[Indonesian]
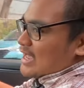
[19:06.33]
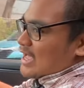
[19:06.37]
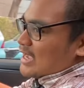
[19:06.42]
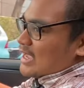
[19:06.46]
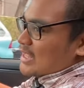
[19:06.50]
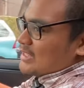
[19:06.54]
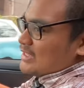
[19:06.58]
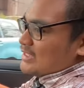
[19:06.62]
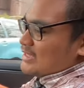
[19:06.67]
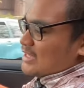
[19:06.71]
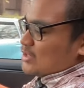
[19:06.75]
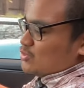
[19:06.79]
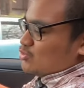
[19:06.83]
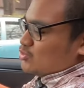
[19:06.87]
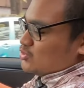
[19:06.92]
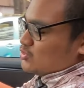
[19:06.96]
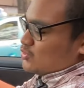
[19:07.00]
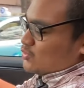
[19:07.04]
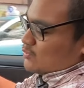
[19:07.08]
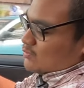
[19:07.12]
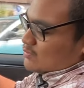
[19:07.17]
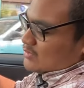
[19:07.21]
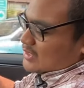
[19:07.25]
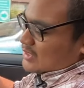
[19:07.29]
yang akan kita
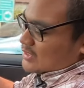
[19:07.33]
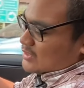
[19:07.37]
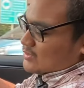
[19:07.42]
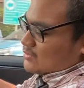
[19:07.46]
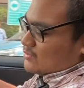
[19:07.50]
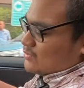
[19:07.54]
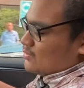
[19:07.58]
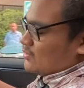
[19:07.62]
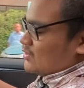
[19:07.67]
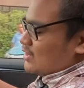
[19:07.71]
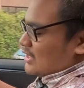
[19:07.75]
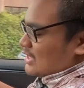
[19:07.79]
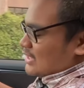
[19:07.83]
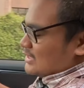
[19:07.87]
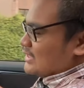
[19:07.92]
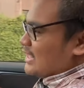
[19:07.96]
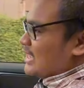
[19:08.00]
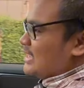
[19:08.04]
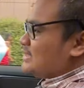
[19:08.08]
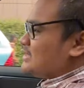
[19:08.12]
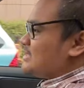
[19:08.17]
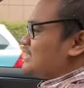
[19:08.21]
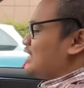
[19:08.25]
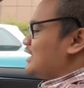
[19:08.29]
tuju gitu
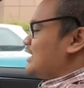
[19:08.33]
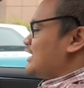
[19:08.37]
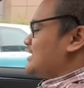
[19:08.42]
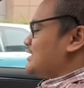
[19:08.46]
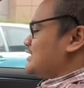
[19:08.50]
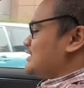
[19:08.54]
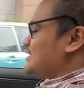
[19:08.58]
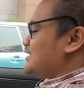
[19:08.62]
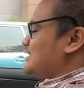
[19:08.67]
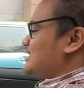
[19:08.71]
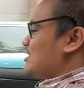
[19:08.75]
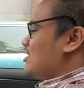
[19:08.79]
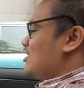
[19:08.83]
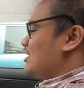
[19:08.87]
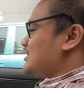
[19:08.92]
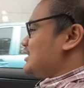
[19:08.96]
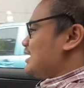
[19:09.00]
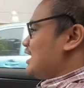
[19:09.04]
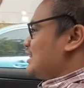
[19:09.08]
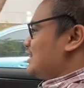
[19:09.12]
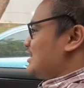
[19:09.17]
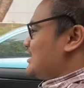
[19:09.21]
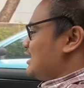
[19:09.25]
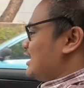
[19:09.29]
dan kalau
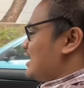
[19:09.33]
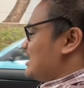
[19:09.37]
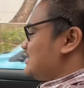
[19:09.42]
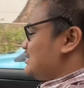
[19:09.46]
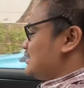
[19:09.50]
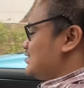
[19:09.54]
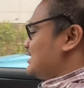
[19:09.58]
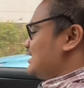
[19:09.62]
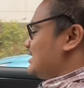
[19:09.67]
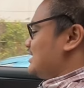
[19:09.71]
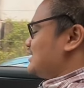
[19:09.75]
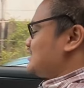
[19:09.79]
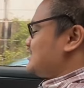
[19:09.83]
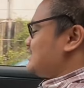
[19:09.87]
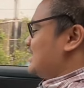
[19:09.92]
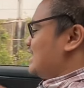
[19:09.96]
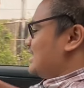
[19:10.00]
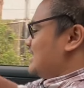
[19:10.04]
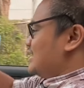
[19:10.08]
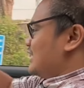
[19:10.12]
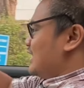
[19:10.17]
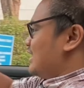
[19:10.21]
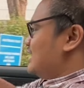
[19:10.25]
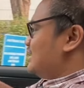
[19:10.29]
kita lihat
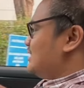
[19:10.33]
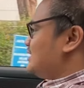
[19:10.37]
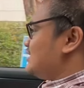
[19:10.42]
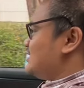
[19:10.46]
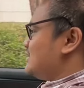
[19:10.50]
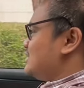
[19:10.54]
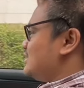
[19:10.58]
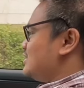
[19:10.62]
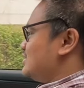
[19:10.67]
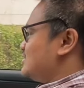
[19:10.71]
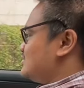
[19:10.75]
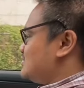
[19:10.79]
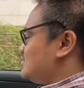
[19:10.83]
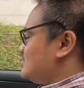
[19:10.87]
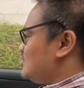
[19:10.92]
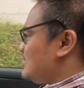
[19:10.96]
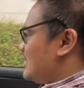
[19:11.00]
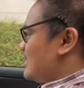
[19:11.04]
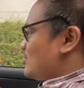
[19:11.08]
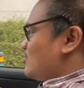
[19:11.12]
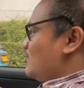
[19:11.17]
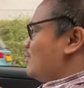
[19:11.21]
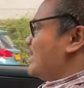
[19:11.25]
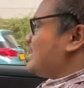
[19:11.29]
setirnya
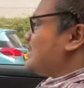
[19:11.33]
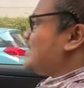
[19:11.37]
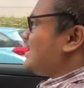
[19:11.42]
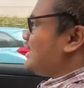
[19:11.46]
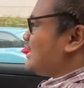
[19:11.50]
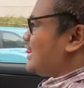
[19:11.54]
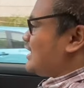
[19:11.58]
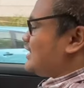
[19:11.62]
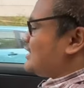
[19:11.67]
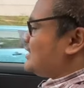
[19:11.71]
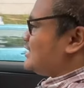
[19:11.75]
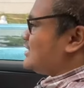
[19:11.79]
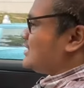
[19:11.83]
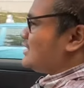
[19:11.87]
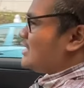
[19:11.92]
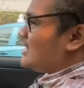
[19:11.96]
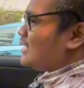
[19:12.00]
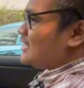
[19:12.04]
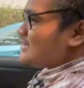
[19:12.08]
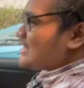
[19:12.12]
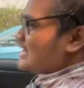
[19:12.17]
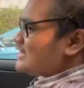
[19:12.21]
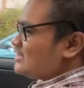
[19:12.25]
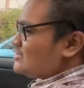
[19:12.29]
juga lumayan ringan
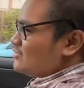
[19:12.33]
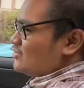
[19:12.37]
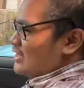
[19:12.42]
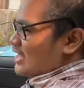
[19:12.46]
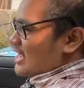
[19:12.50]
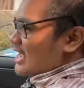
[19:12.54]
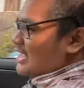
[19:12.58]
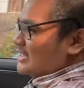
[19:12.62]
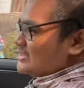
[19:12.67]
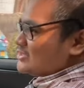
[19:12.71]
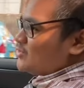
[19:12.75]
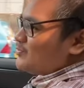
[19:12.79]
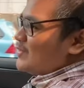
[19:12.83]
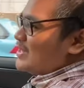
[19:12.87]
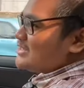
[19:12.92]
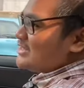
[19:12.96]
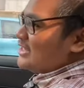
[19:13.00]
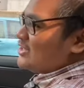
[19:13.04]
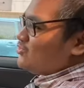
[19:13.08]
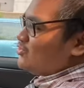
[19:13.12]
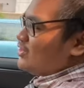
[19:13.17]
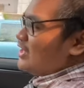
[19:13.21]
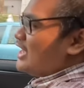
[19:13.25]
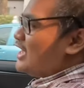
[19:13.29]
tadi juga ah,
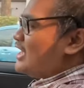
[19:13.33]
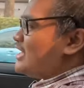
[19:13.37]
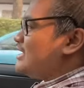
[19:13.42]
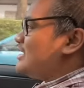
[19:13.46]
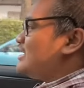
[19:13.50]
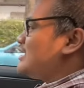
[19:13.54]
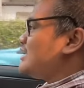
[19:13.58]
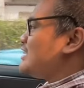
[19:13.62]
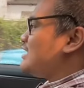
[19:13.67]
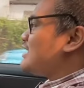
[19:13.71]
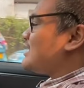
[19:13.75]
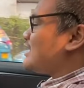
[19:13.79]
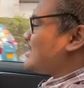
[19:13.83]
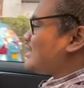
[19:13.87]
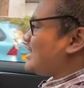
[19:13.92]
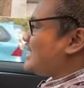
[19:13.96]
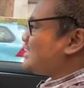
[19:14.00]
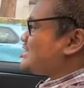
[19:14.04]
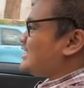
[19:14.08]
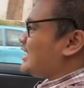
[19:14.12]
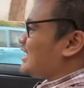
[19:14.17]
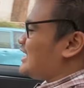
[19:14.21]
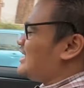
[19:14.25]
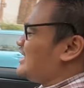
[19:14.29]
suspensinya juga keras ya